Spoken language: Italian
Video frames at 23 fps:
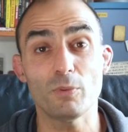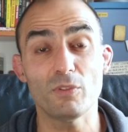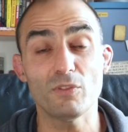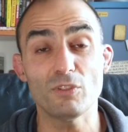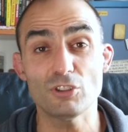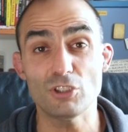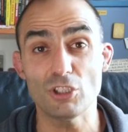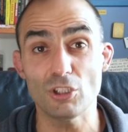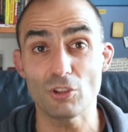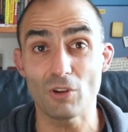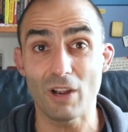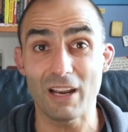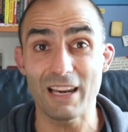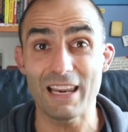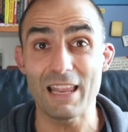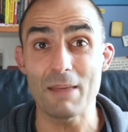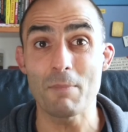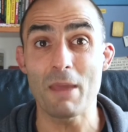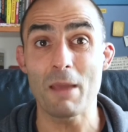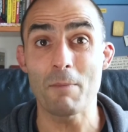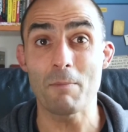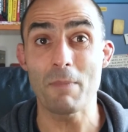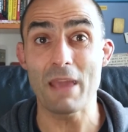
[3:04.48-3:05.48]
più vicino
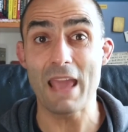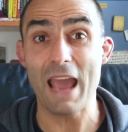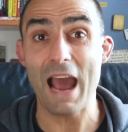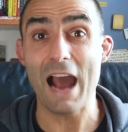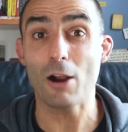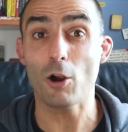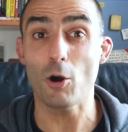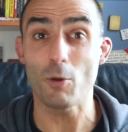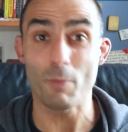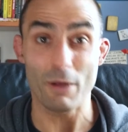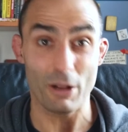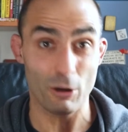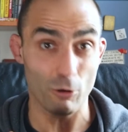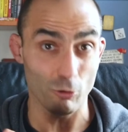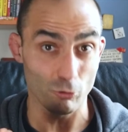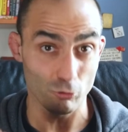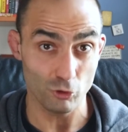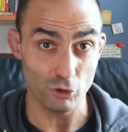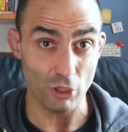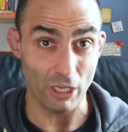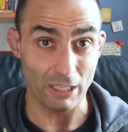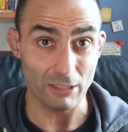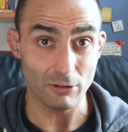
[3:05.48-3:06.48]
all'MMA come
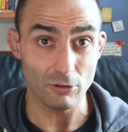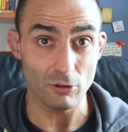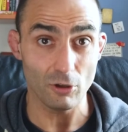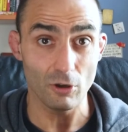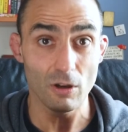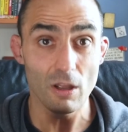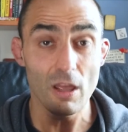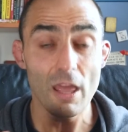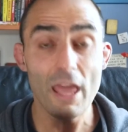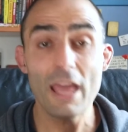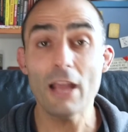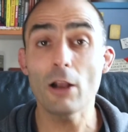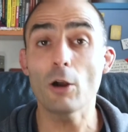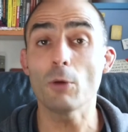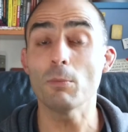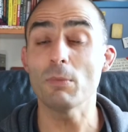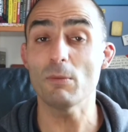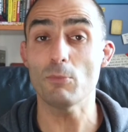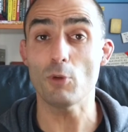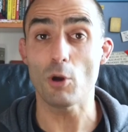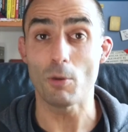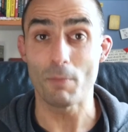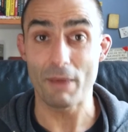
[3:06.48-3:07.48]
concetto e
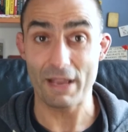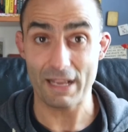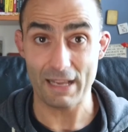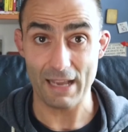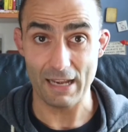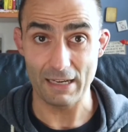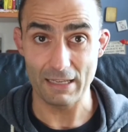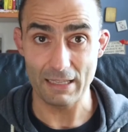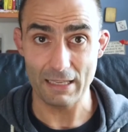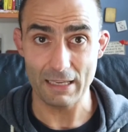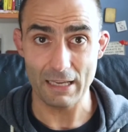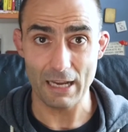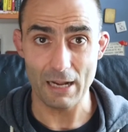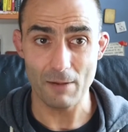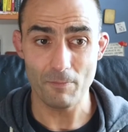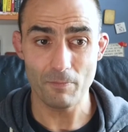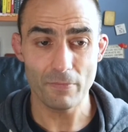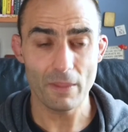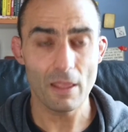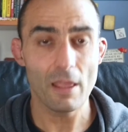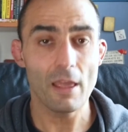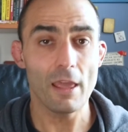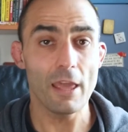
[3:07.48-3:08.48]
come
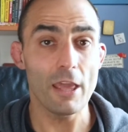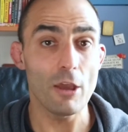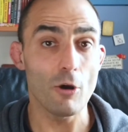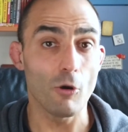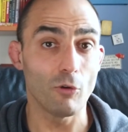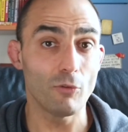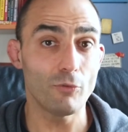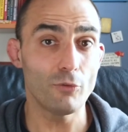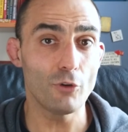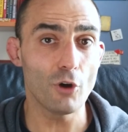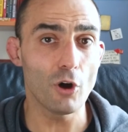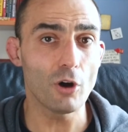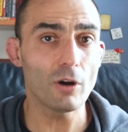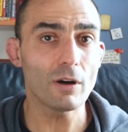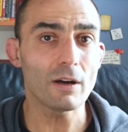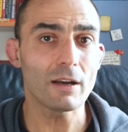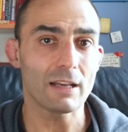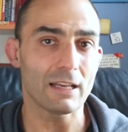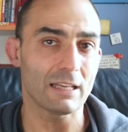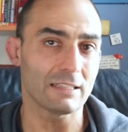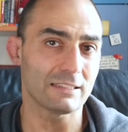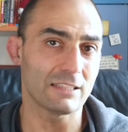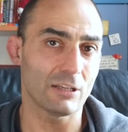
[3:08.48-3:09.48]
biomeccanica. È
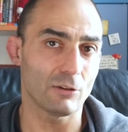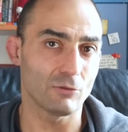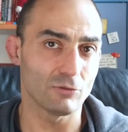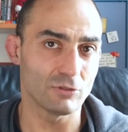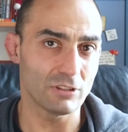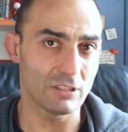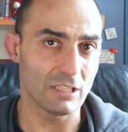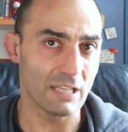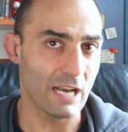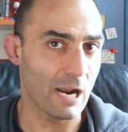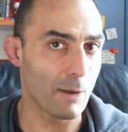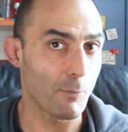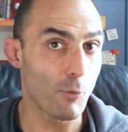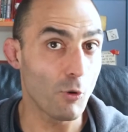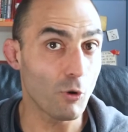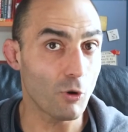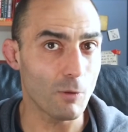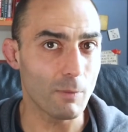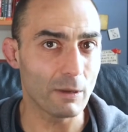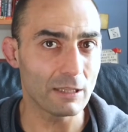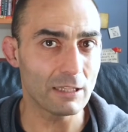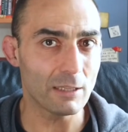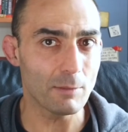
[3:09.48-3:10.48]
ovvio che se consideriamo
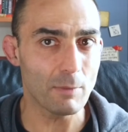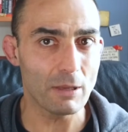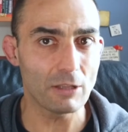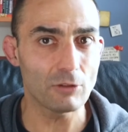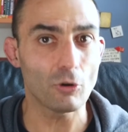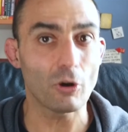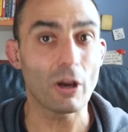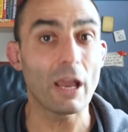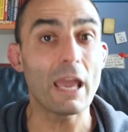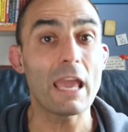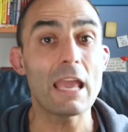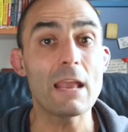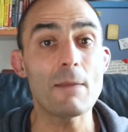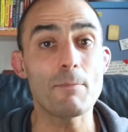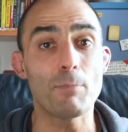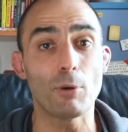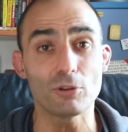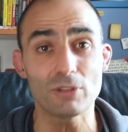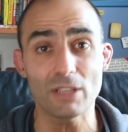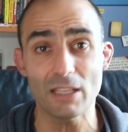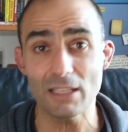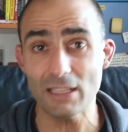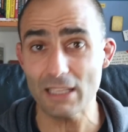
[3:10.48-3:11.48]
un combattimento che
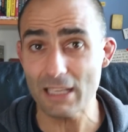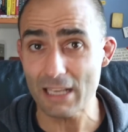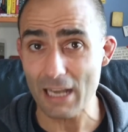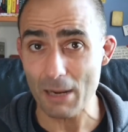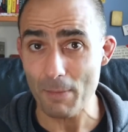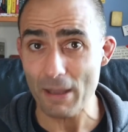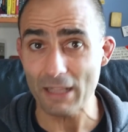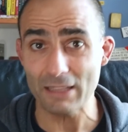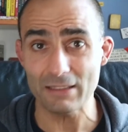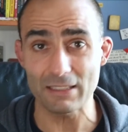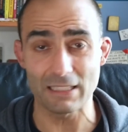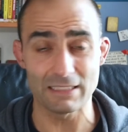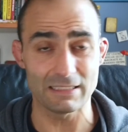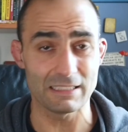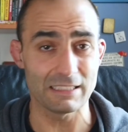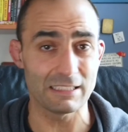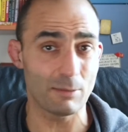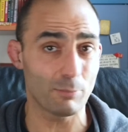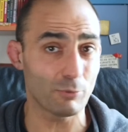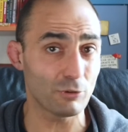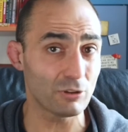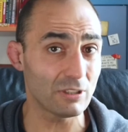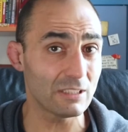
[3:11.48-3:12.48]
ipoteticamente è
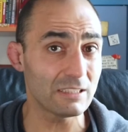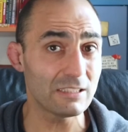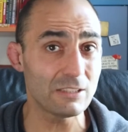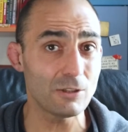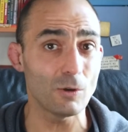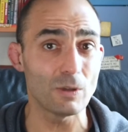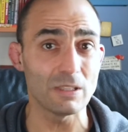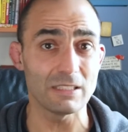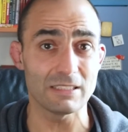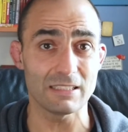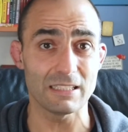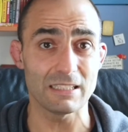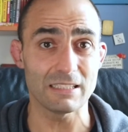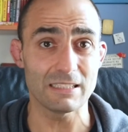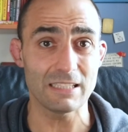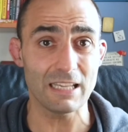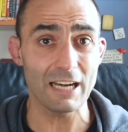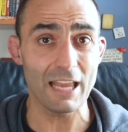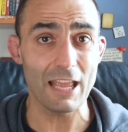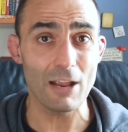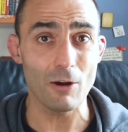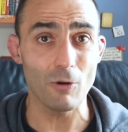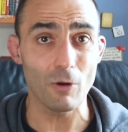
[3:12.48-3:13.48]
senza protezioni,
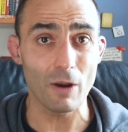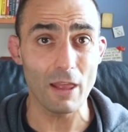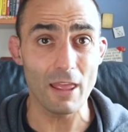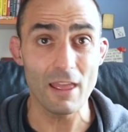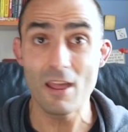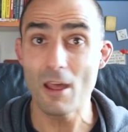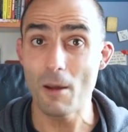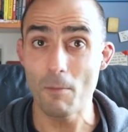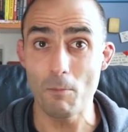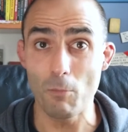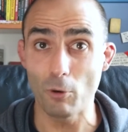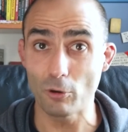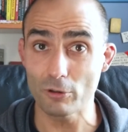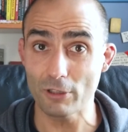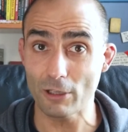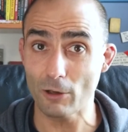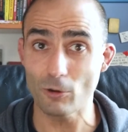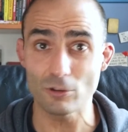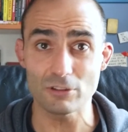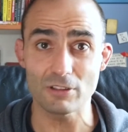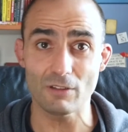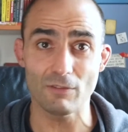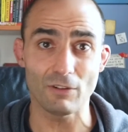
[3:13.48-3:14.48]
senza regole,
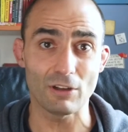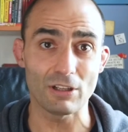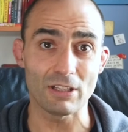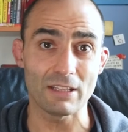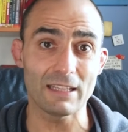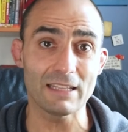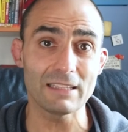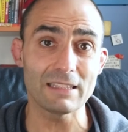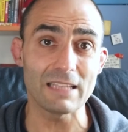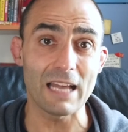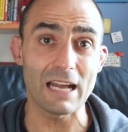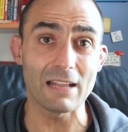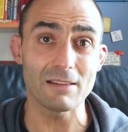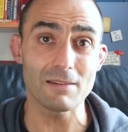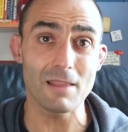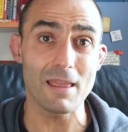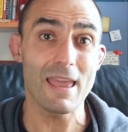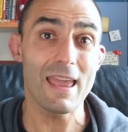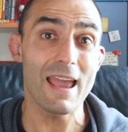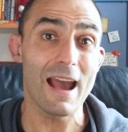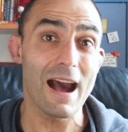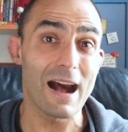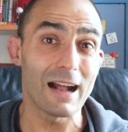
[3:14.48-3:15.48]
molte cose vanno
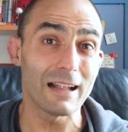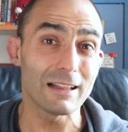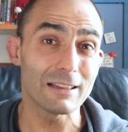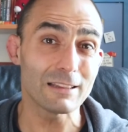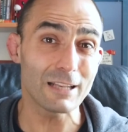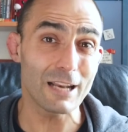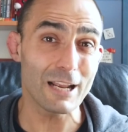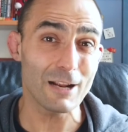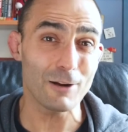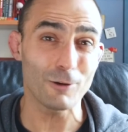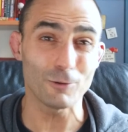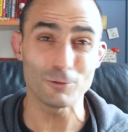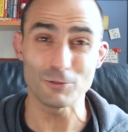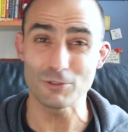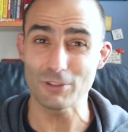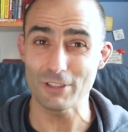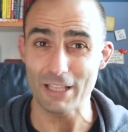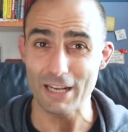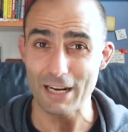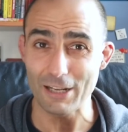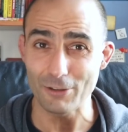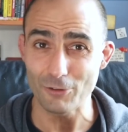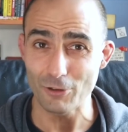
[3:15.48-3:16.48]
adattate e altre,
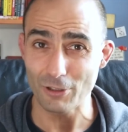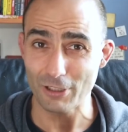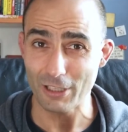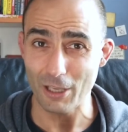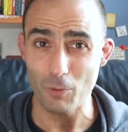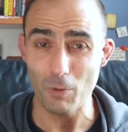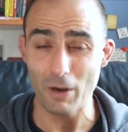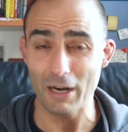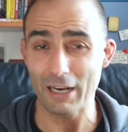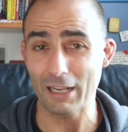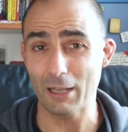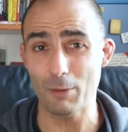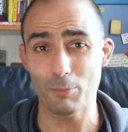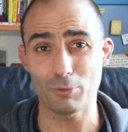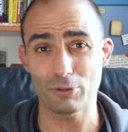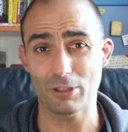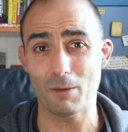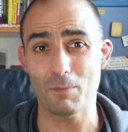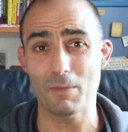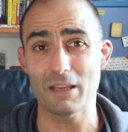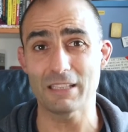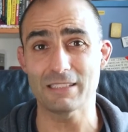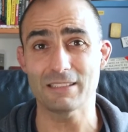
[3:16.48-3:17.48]
considerando anche quella che
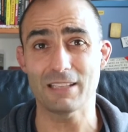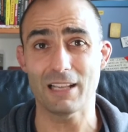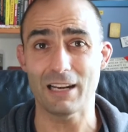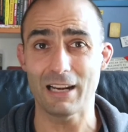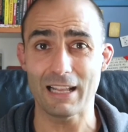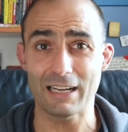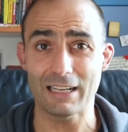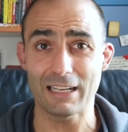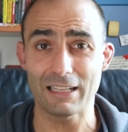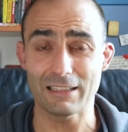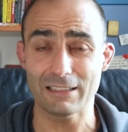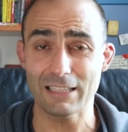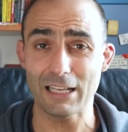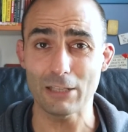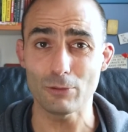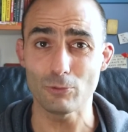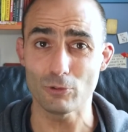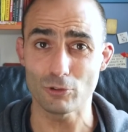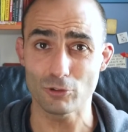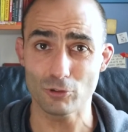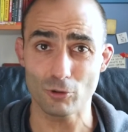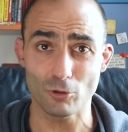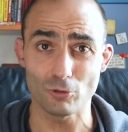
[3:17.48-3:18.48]
potrebbe essere la realtà
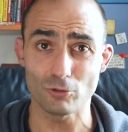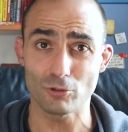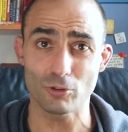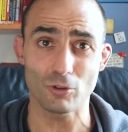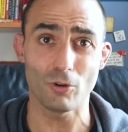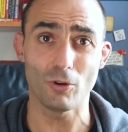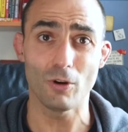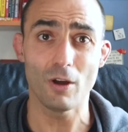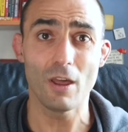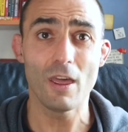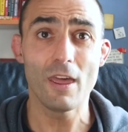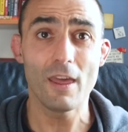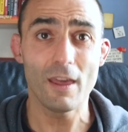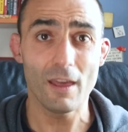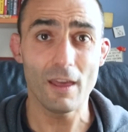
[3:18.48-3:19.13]
di uno scontro